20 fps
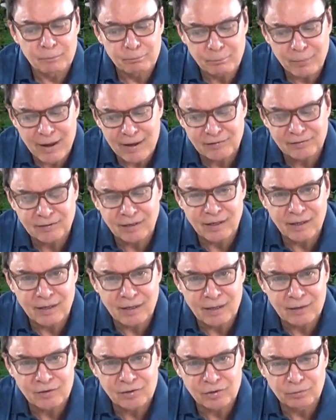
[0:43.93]
Passa
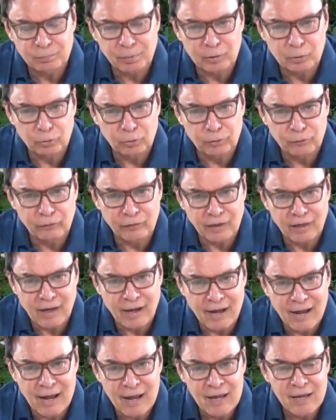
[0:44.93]
antes para
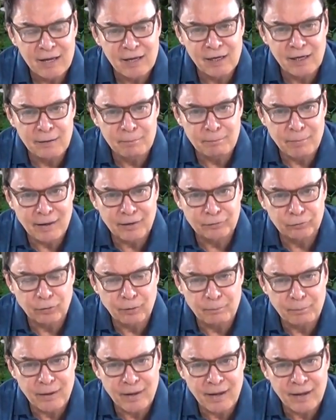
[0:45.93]
tonificar e limpar a
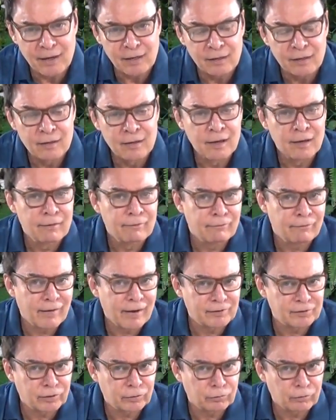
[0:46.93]
sua pele,
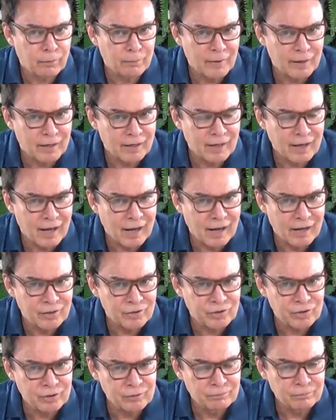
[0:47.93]
faça a sua
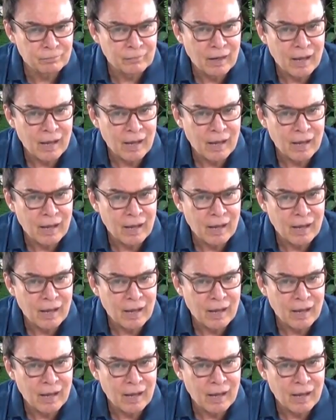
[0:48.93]
maquiagem.